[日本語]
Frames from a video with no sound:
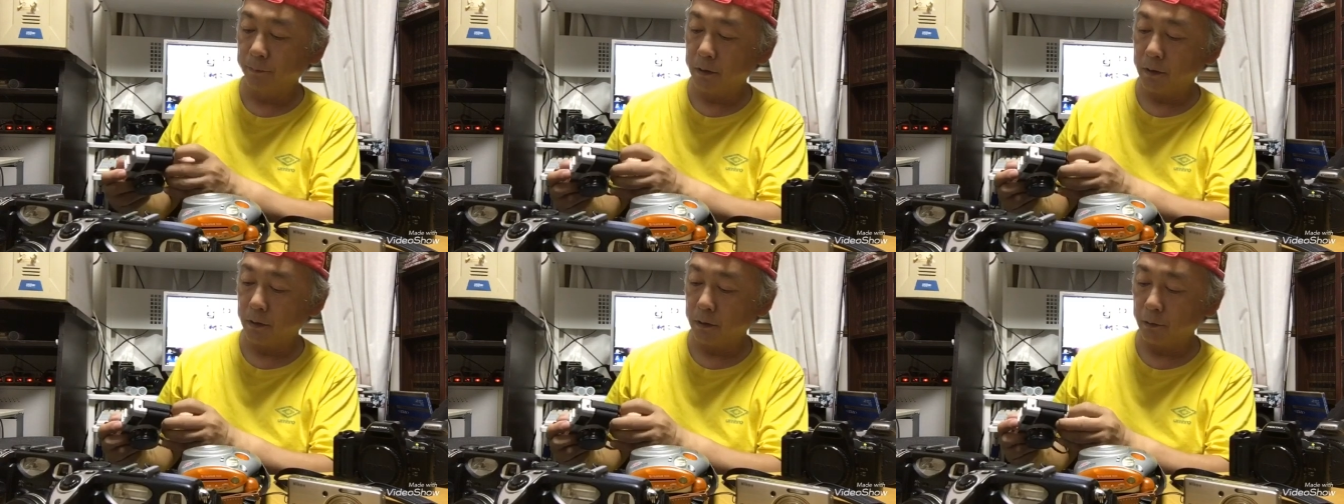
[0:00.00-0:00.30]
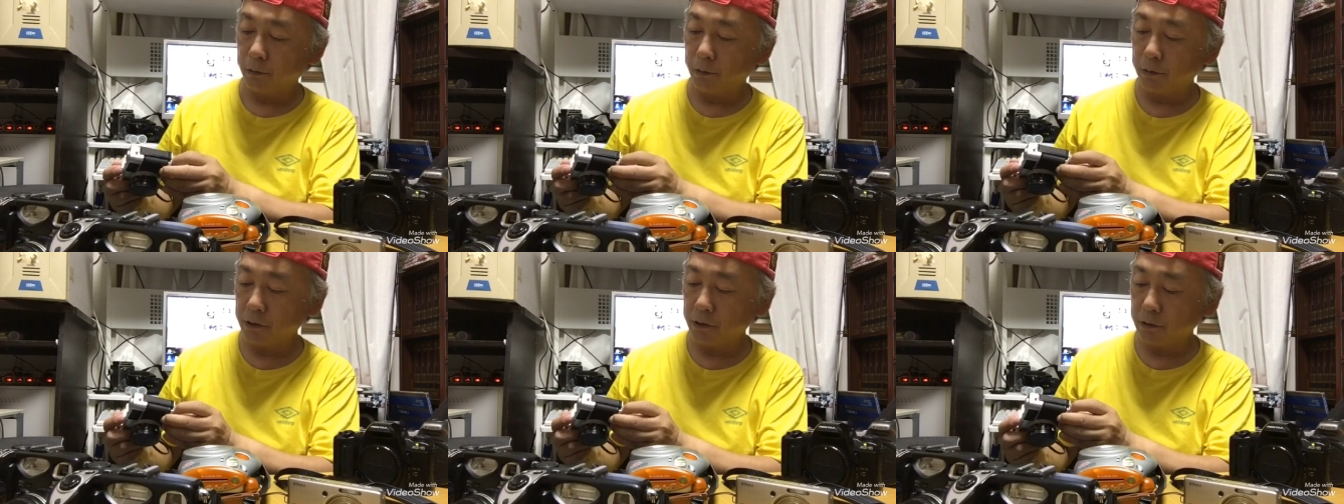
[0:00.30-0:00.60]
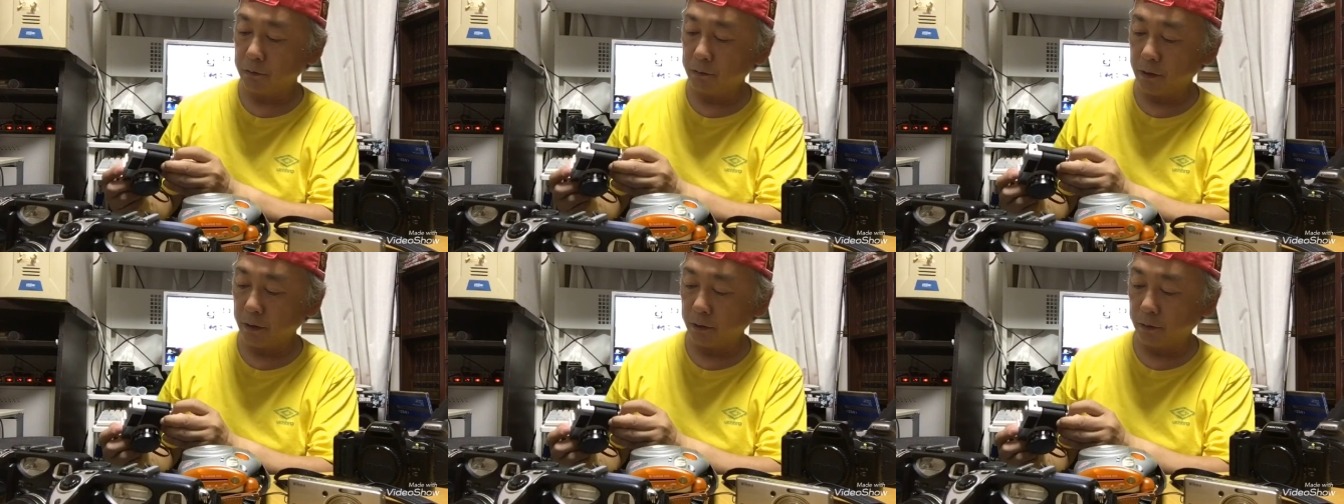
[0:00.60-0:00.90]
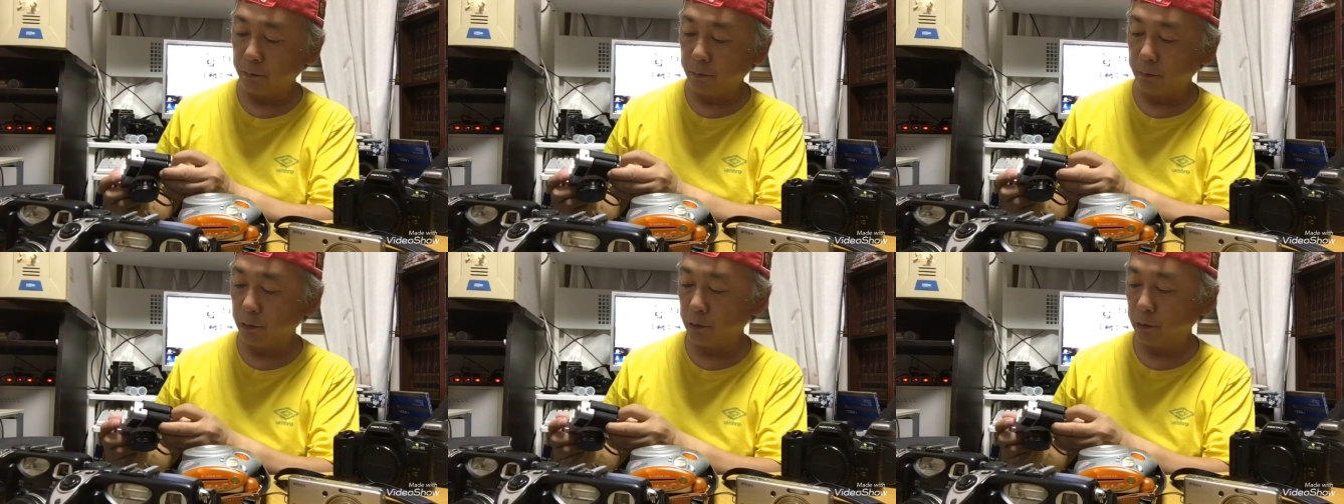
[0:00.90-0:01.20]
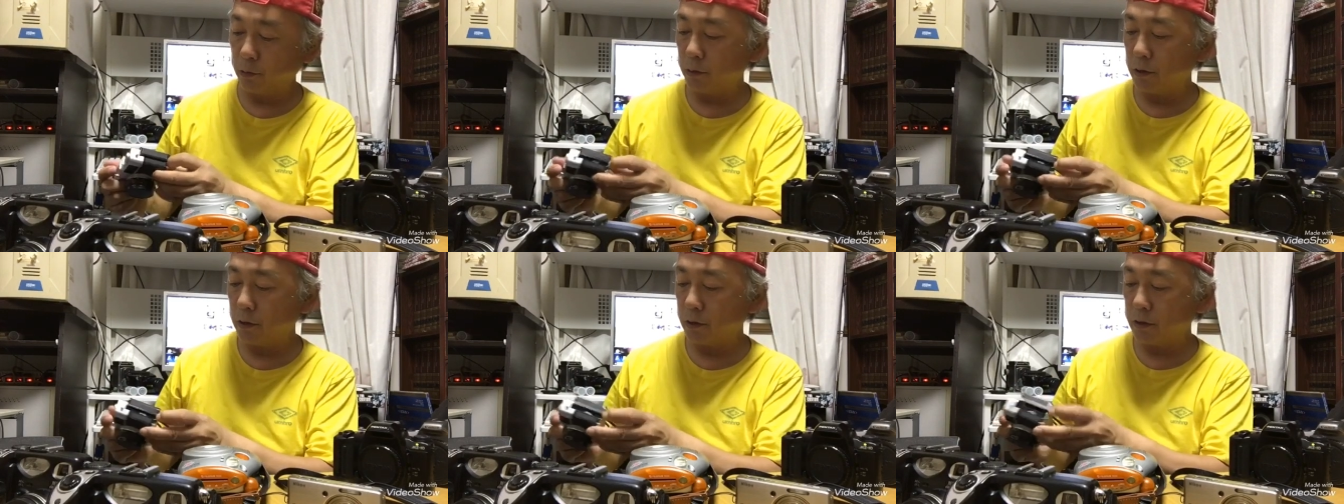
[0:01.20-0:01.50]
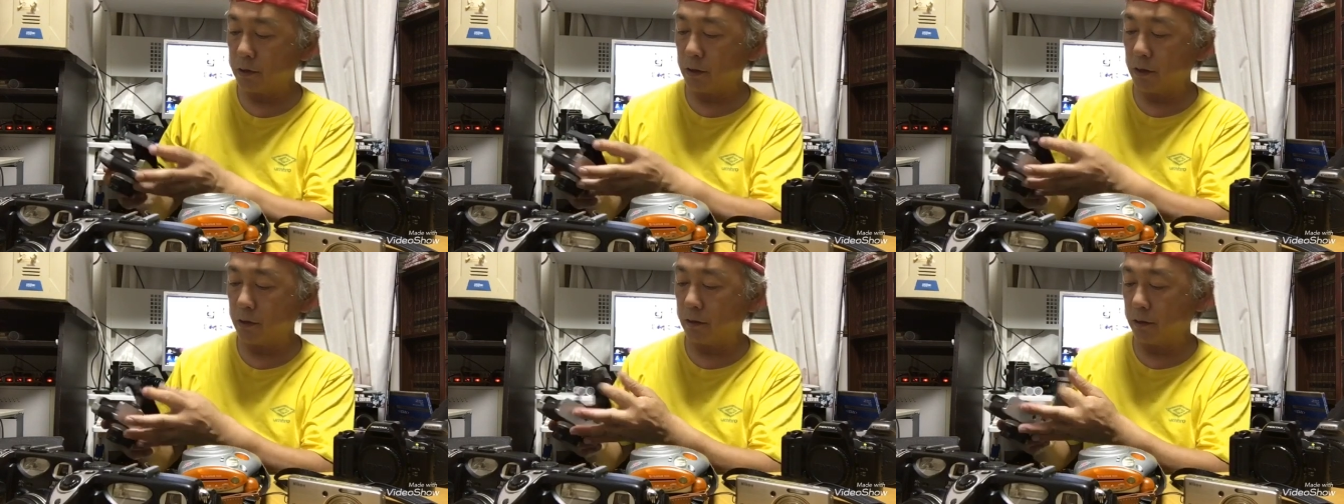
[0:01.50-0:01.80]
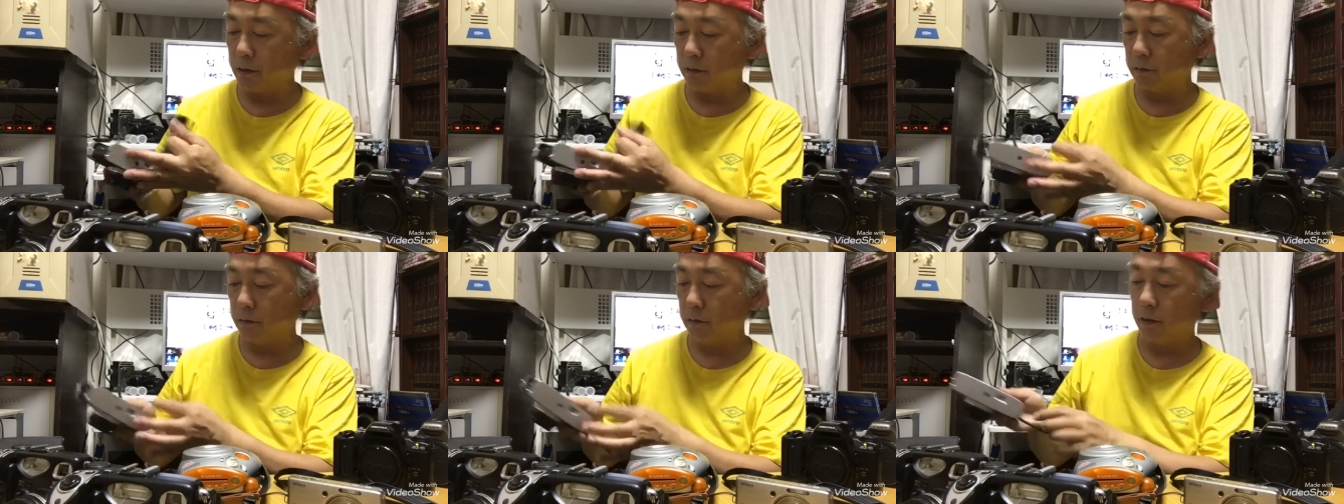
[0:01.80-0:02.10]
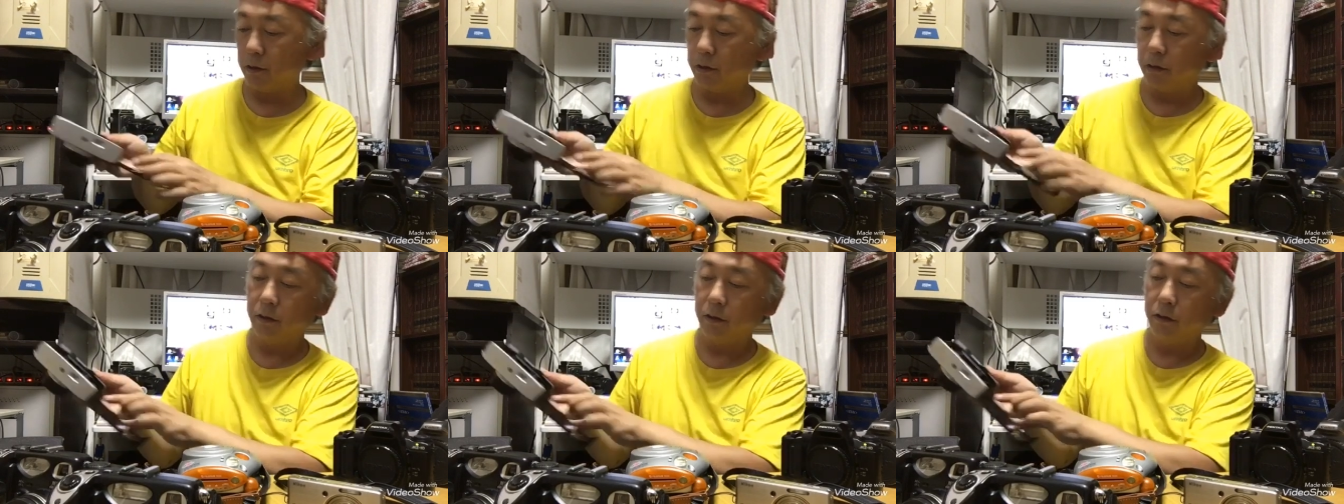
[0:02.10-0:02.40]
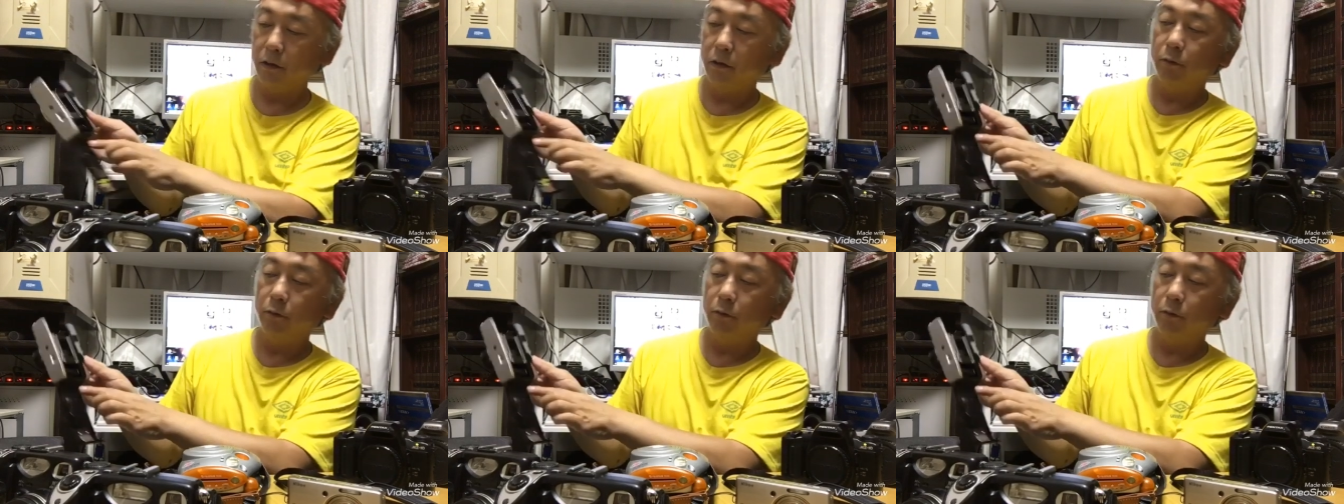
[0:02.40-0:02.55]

で、こいつはあの、モルトが腐ってるんで、